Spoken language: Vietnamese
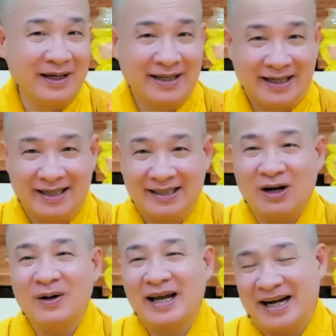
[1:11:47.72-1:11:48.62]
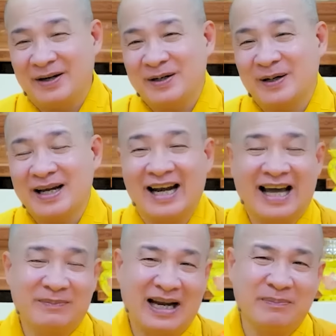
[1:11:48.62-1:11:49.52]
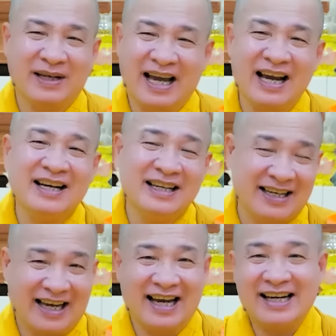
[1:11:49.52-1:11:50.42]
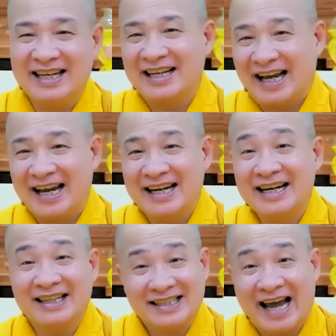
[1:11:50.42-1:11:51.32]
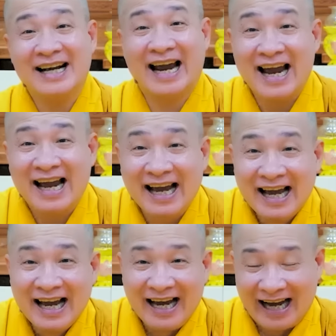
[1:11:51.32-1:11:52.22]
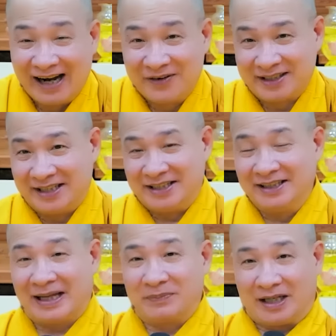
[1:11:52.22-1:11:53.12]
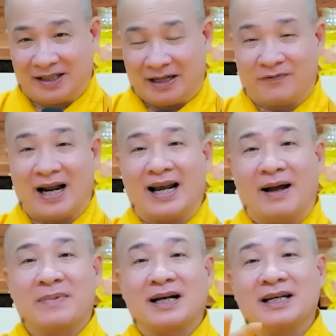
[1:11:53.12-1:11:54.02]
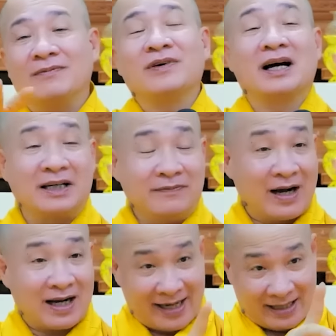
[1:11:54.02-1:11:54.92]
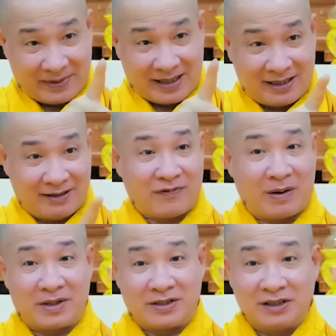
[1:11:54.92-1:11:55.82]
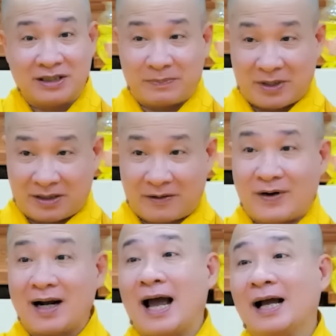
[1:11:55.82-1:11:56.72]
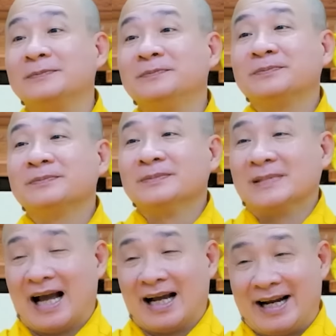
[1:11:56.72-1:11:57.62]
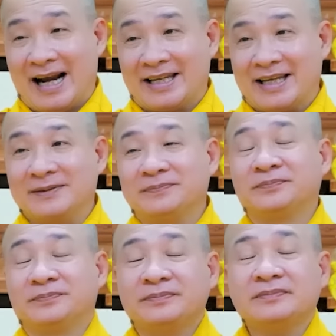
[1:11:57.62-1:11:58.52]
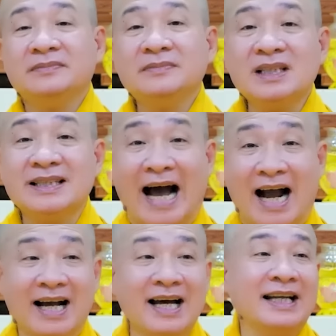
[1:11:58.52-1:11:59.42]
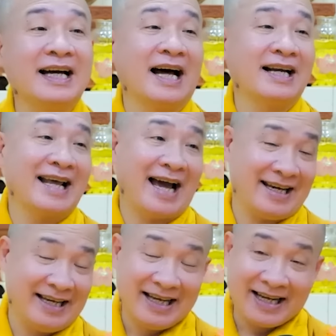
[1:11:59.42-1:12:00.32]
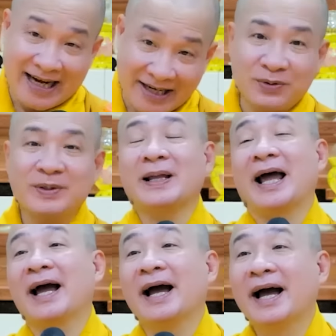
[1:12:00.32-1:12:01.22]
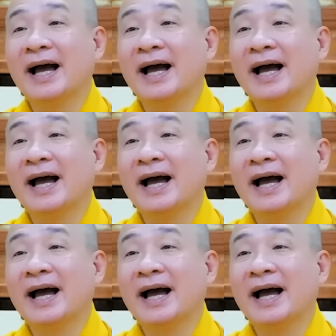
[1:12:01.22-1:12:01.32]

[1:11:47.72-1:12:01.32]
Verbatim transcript: Quý vị thôi ai nói ai làm kệ đi là nó xả ra. Quý vị giữ tâm tịch tịch vắng lặng bằng cách niệm Phật. Niệm Phật hay lắm nha, niệm Phật mà giữ tâm tịch tịch vắng lặng. Nghĩa là gì? Giận hít hơi thở dài đánh cho nó tan,